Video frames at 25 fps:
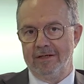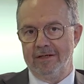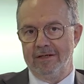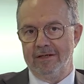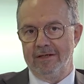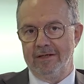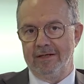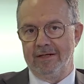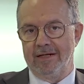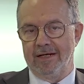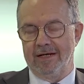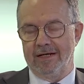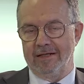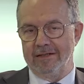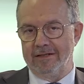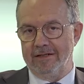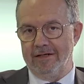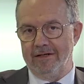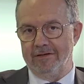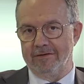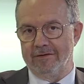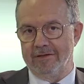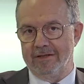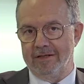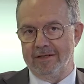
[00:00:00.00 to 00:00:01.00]
la
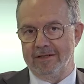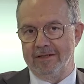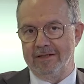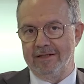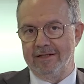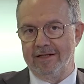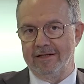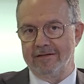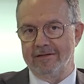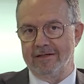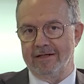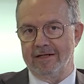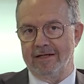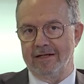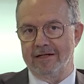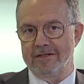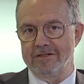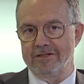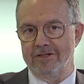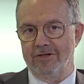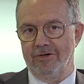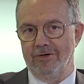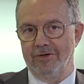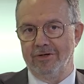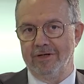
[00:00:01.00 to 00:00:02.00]
gentileza de
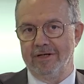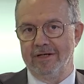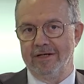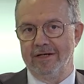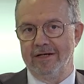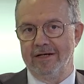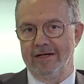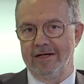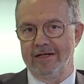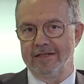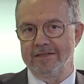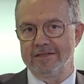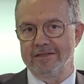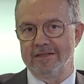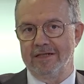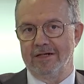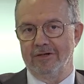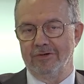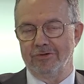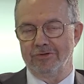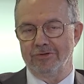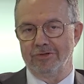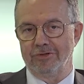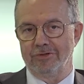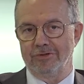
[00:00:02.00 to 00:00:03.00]
acercarse hoy hasta
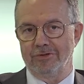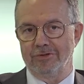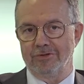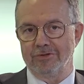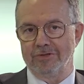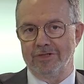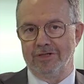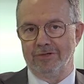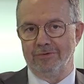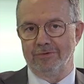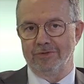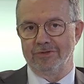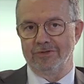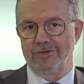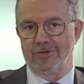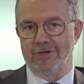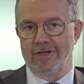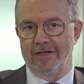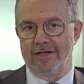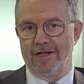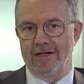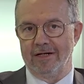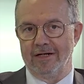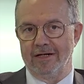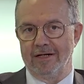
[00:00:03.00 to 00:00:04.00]
nosotros en nuestro
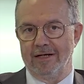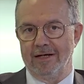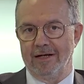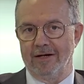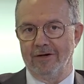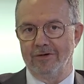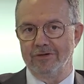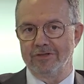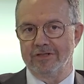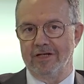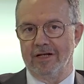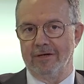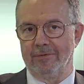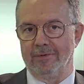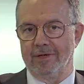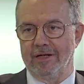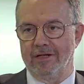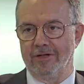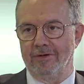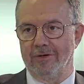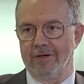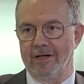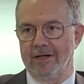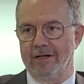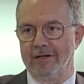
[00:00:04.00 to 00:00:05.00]
canal. Carlos Álvarez
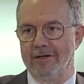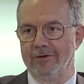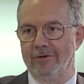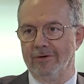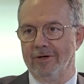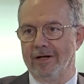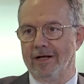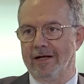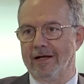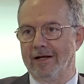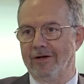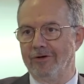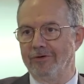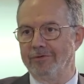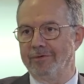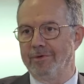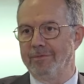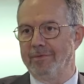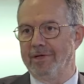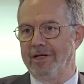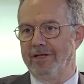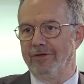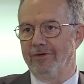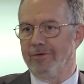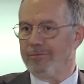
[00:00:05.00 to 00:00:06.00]
Nogal. Hola Carlos,
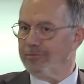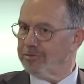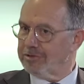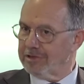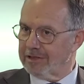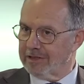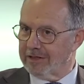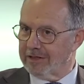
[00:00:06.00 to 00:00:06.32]
bienvenido y muchas